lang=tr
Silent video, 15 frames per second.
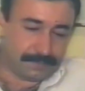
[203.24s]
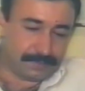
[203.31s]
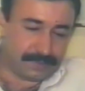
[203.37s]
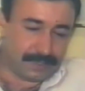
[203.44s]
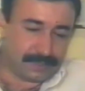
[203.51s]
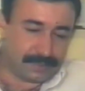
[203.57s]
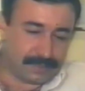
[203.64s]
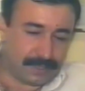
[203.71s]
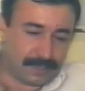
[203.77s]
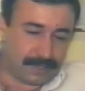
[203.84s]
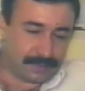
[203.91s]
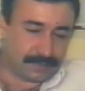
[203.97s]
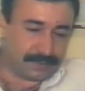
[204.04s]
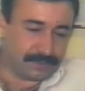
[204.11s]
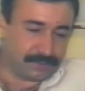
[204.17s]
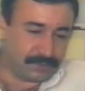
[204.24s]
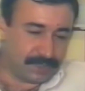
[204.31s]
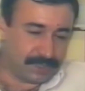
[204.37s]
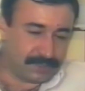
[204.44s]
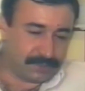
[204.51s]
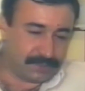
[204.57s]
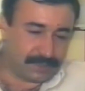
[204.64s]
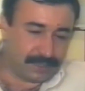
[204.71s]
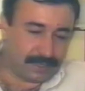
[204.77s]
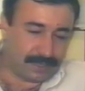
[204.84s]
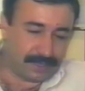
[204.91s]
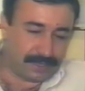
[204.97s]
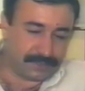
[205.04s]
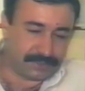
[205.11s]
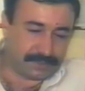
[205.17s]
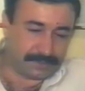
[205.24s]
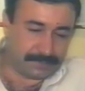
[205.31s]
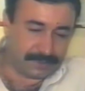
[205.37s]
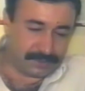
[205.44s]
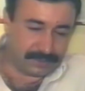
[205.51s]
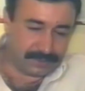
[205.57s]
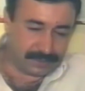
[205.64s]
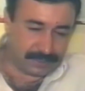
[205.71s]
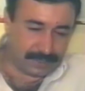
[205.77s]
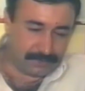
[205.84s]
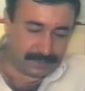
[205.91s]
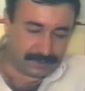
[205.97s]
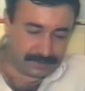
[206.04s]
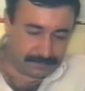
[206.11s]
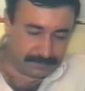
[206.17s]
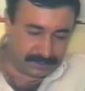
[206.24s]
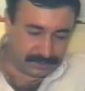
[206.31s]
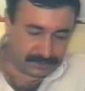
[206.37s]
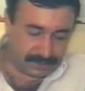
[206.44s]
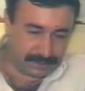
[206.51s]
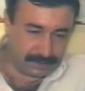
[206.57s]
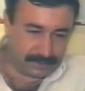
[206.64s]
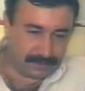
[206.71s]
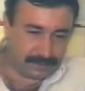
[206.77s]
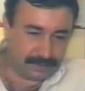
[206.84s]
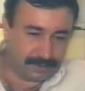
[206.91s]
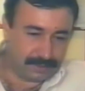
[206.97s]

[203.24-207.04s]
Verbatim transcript: biraz daha artınca işte araştırmacılık hevesi başladı.